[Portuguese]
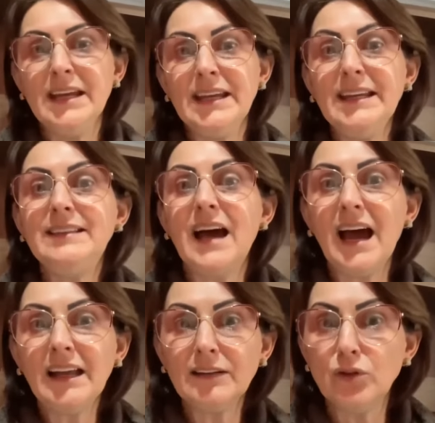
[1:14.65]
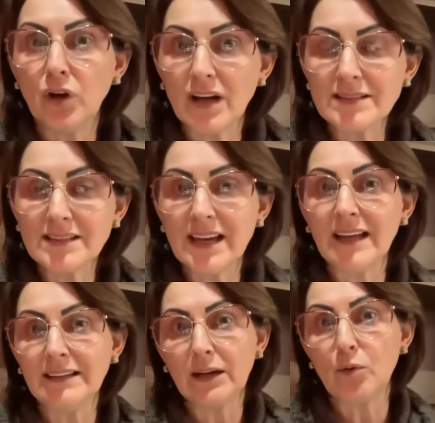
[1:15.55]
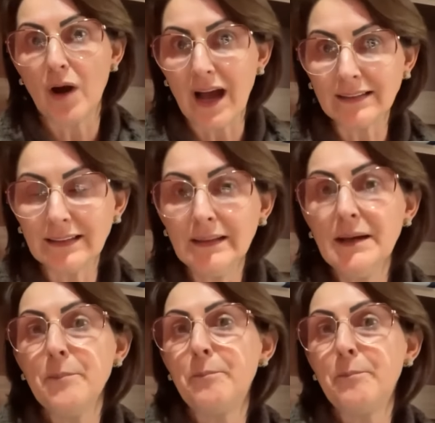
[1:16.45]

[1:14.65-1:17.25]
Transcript: e dar a dose adequada